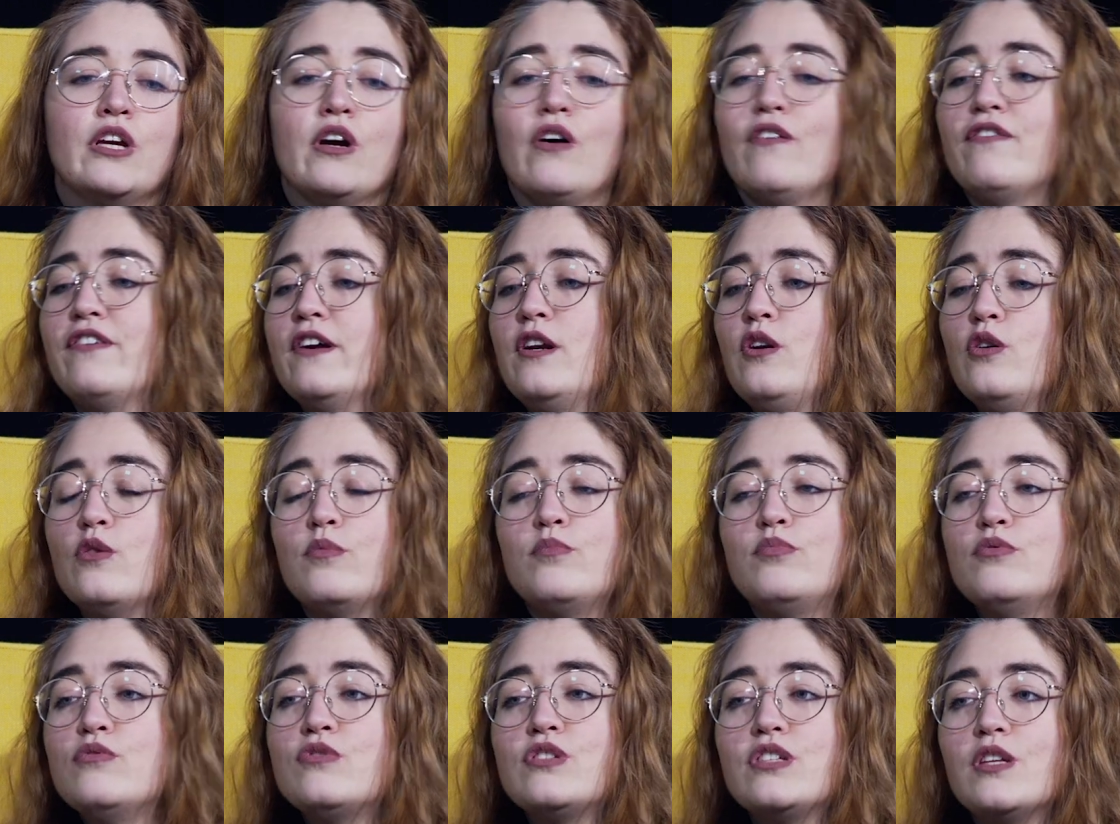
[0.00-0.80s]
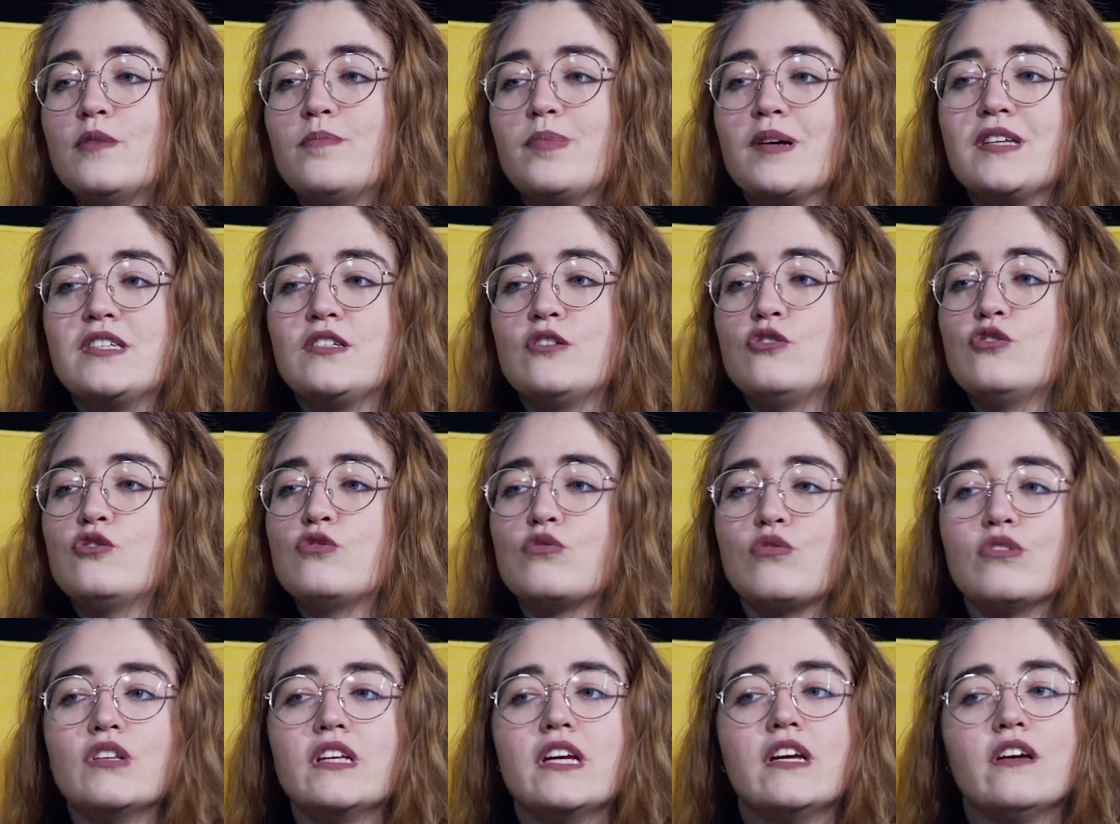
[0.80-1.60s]
et en fait, le but, c'est de passer
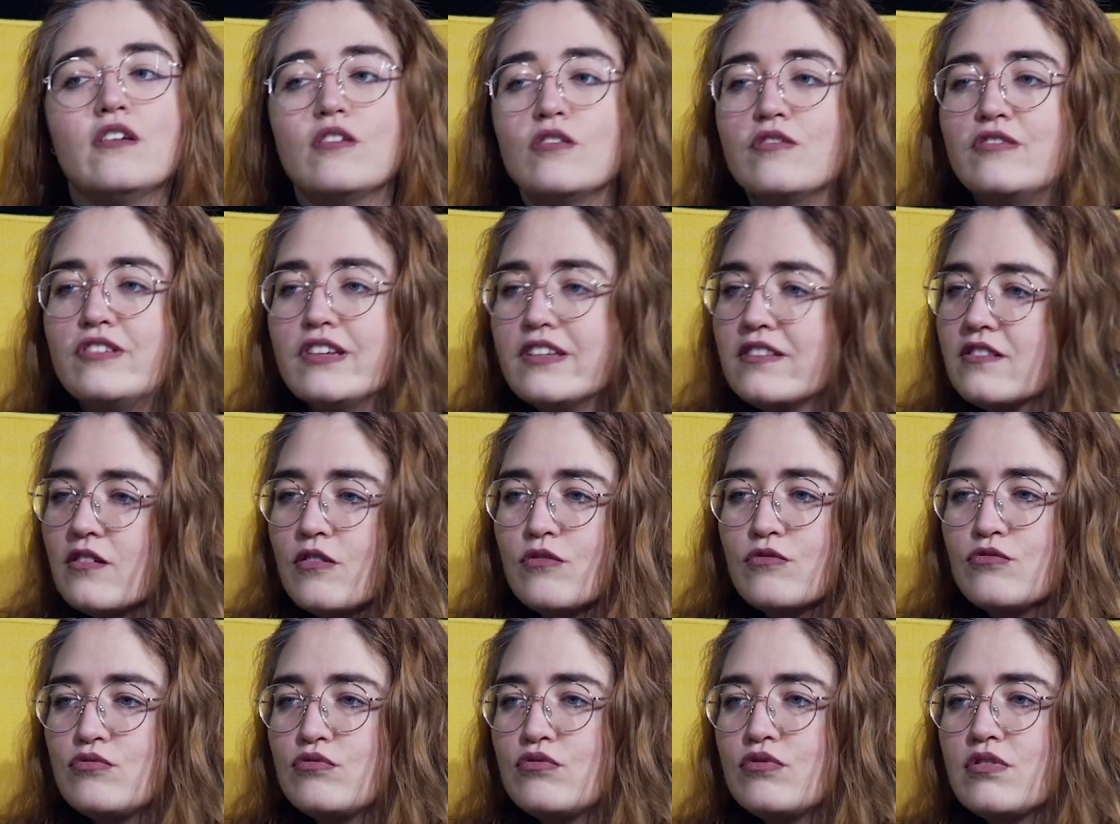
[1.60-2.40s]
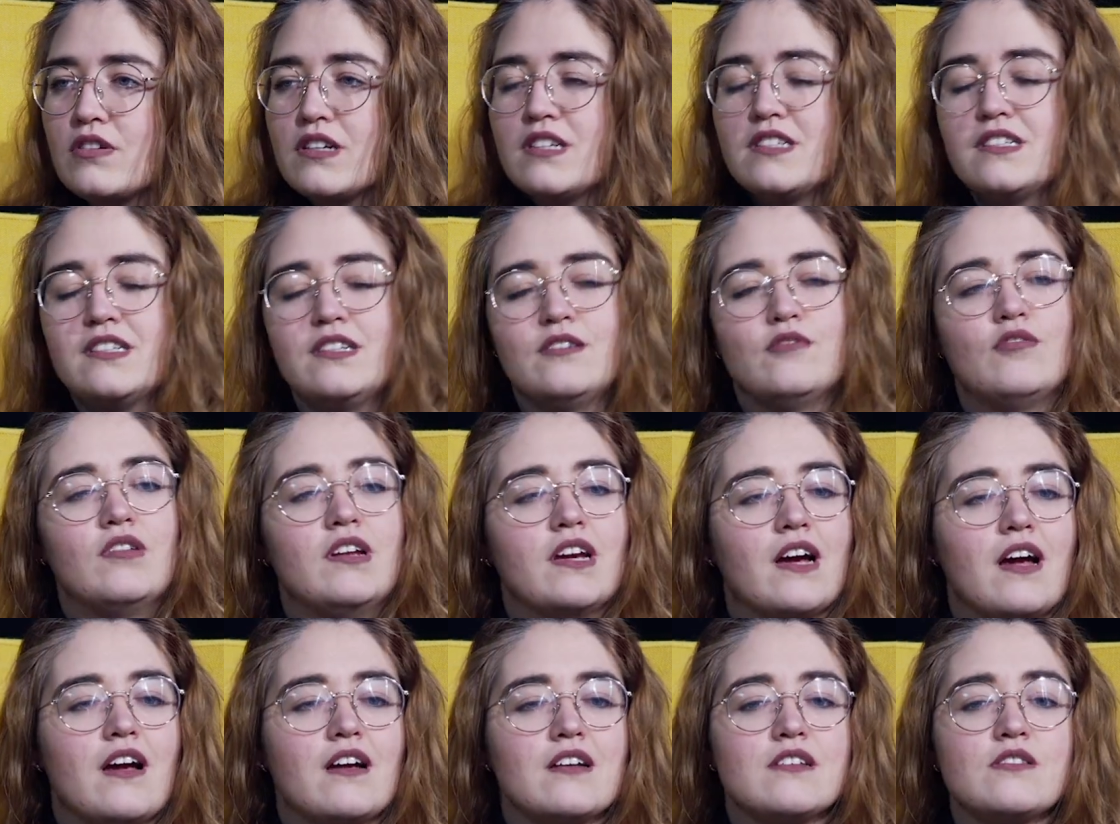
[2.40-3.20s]
une journée détendue sur les îles
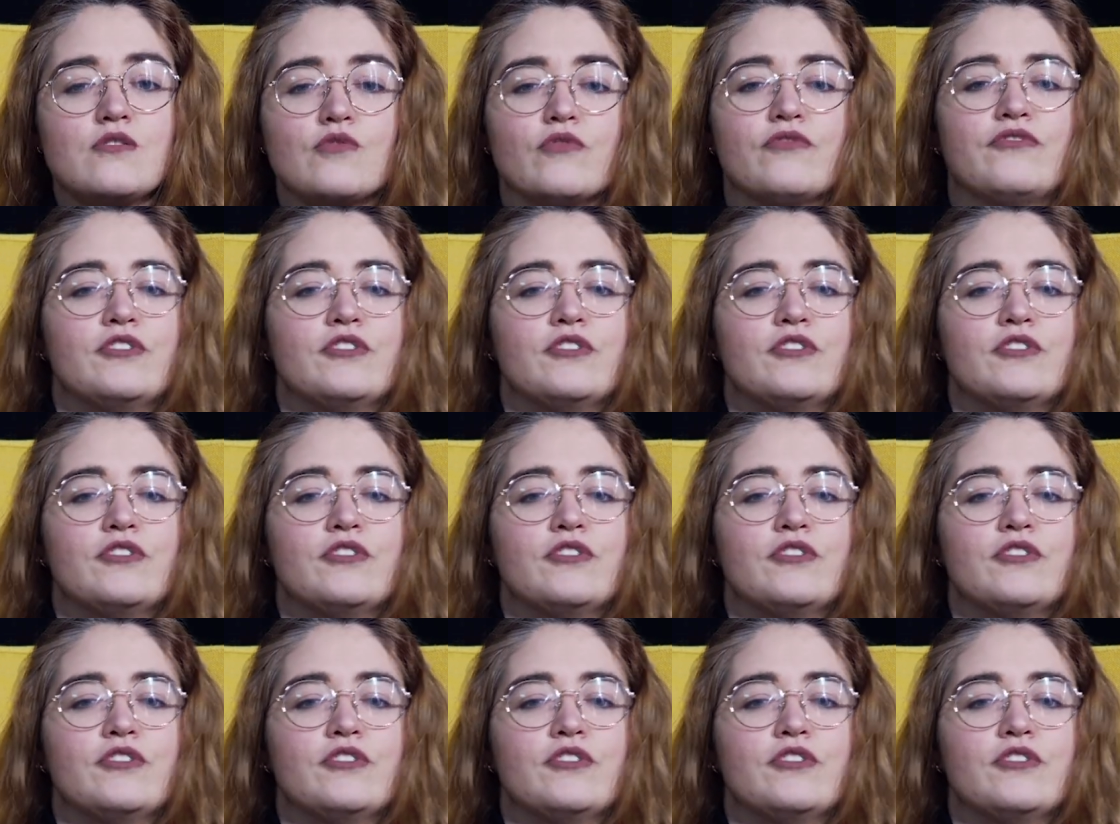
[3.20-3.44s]
de l'Érins.